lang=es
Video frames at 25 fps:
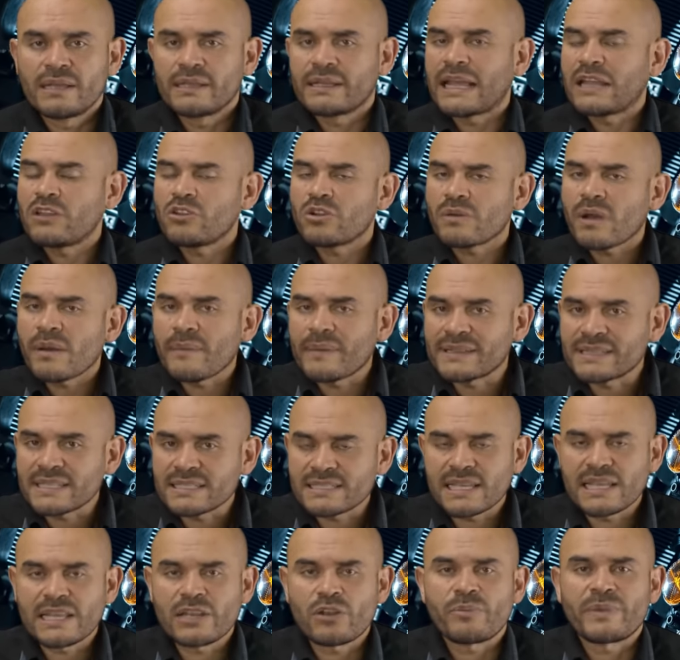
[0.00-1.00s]
que normalmente
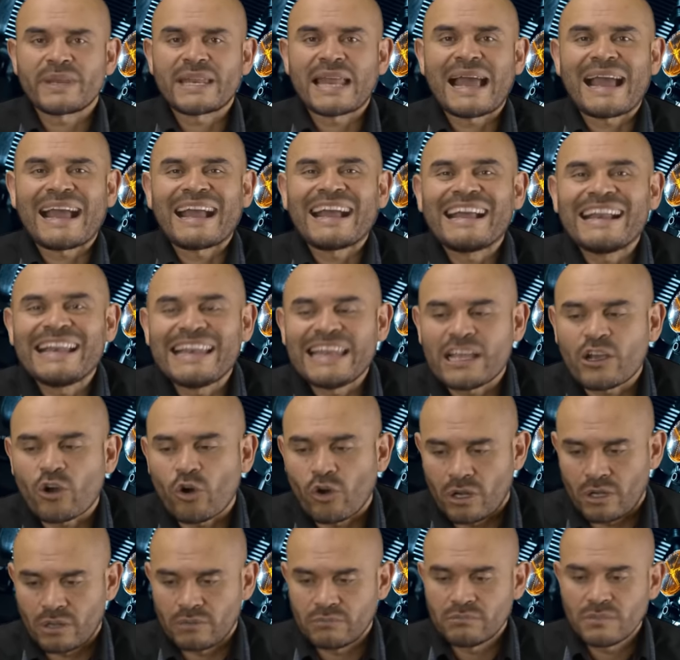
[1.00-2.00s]
se denomina
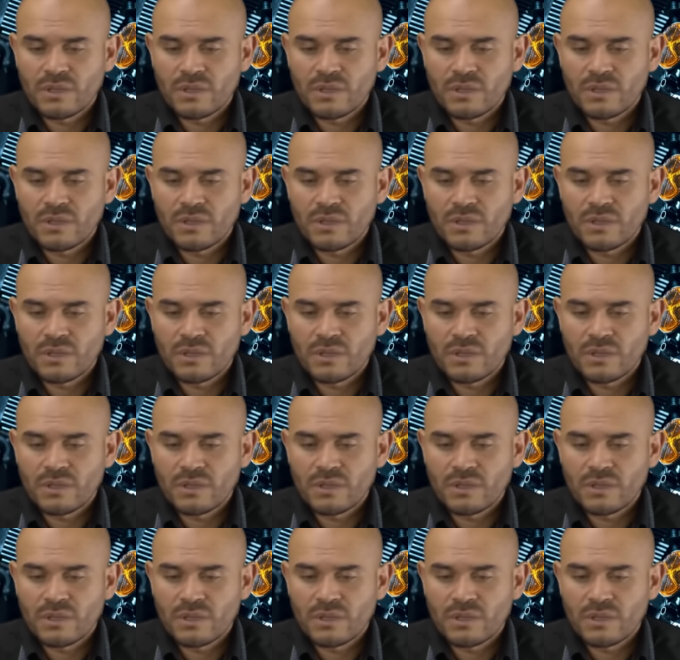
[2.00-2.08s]
glicol.